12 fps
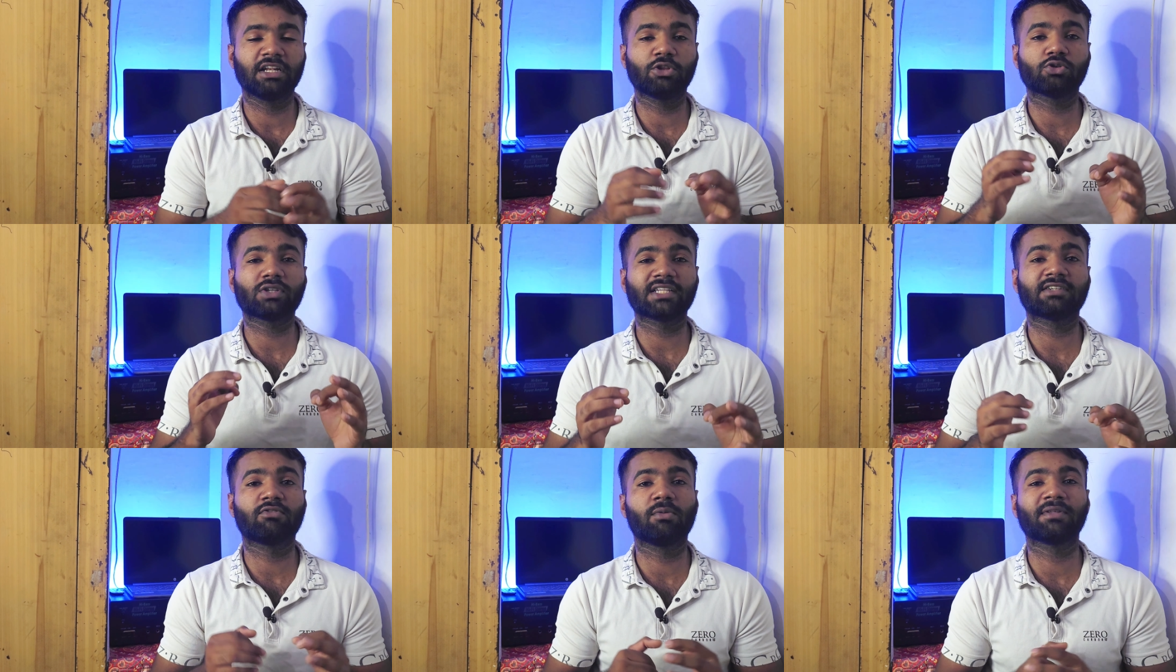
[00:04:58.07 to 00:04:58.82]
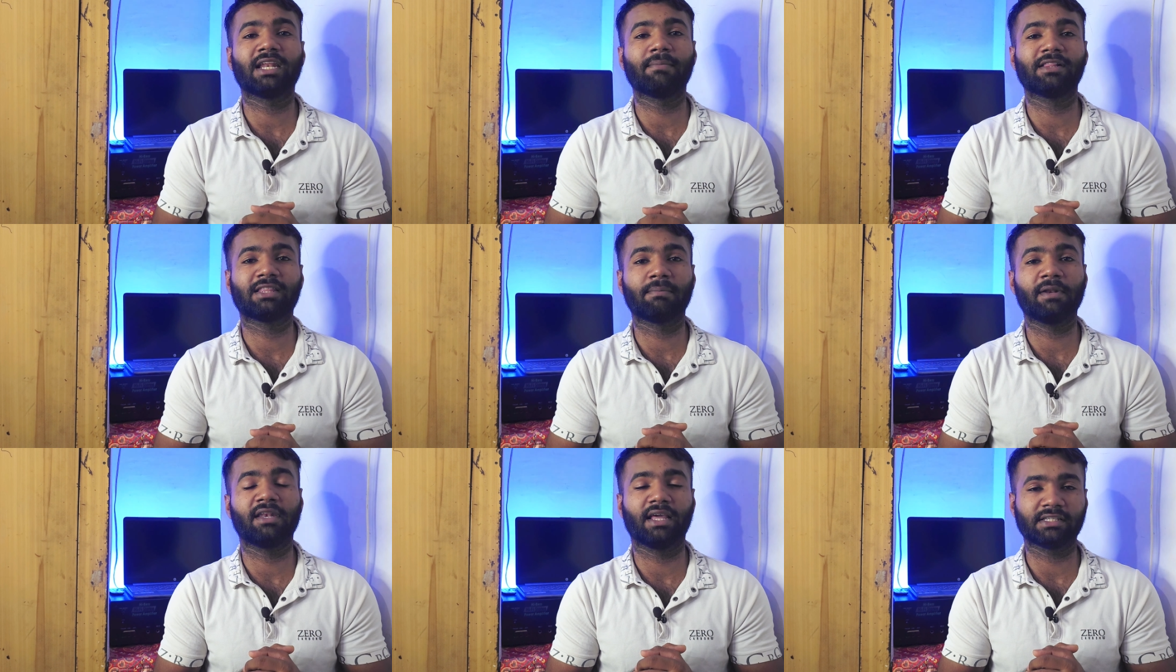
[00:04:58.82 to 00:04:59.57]
चलिए दोस्तों आज की वीडियो में इतना
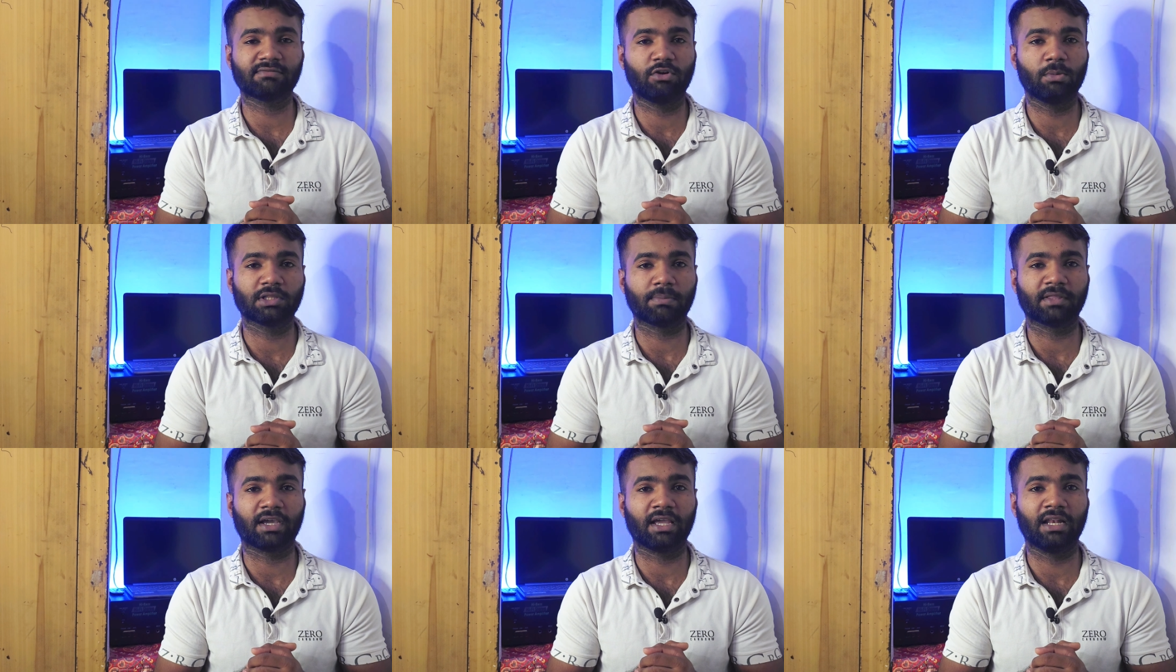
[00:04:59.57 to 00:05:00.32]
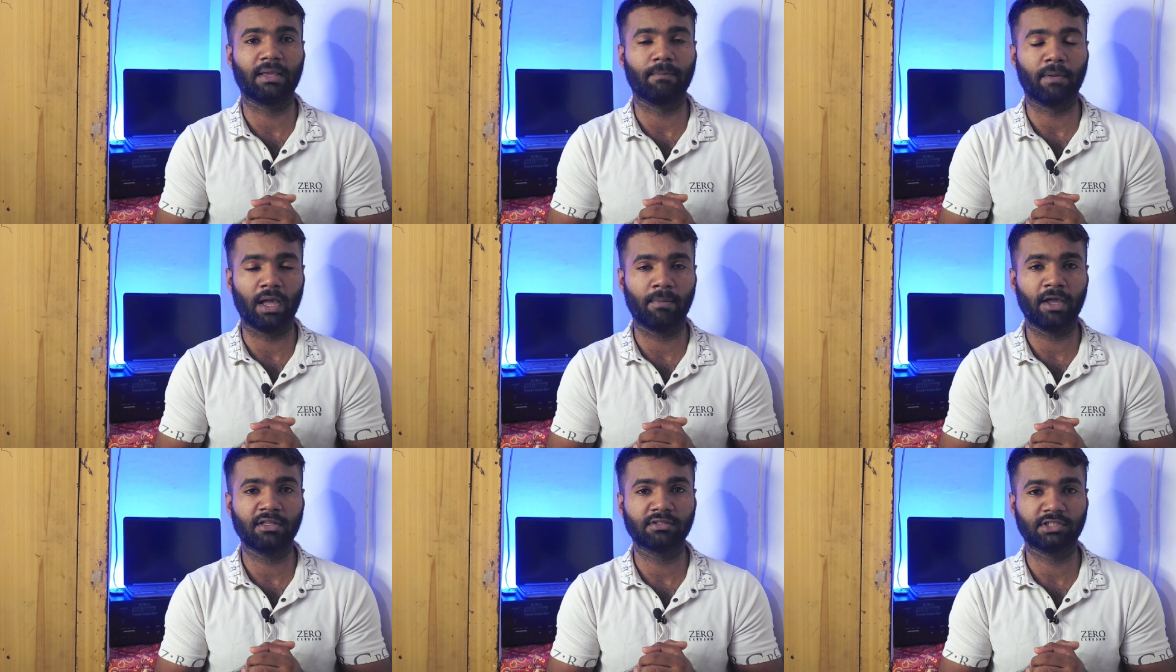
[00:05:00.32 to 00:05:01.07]
मिलते हैं अपनी नेक्स्ट वीडियो में तब तक के लिए
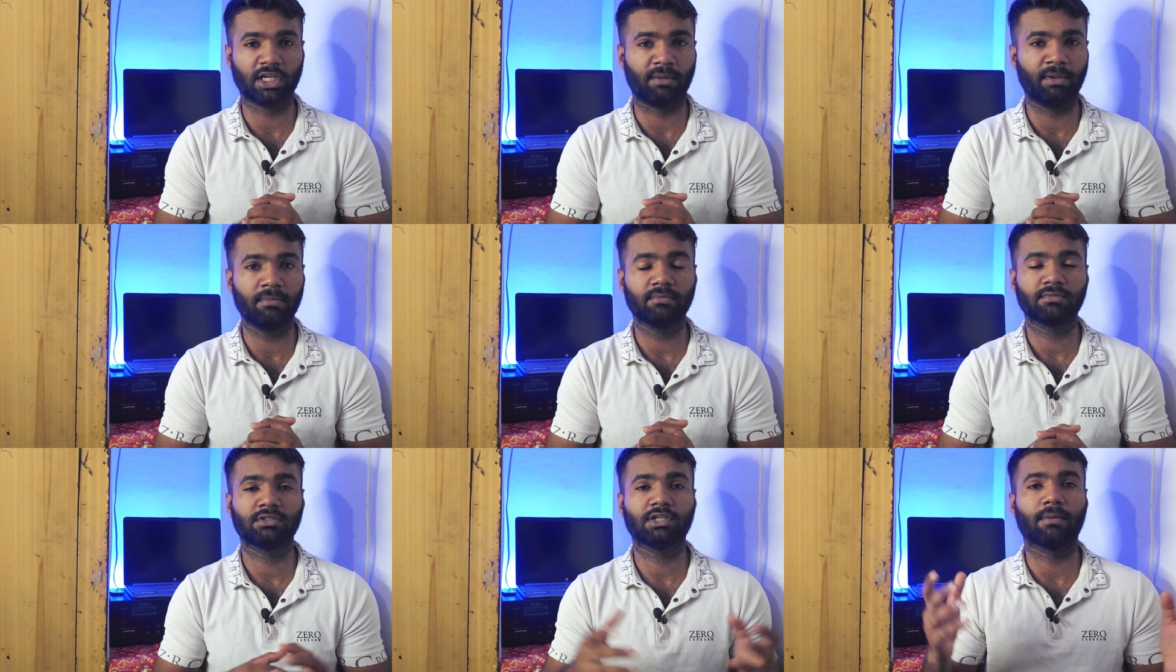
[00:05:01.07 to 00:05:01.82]
बाय बाय जय भीम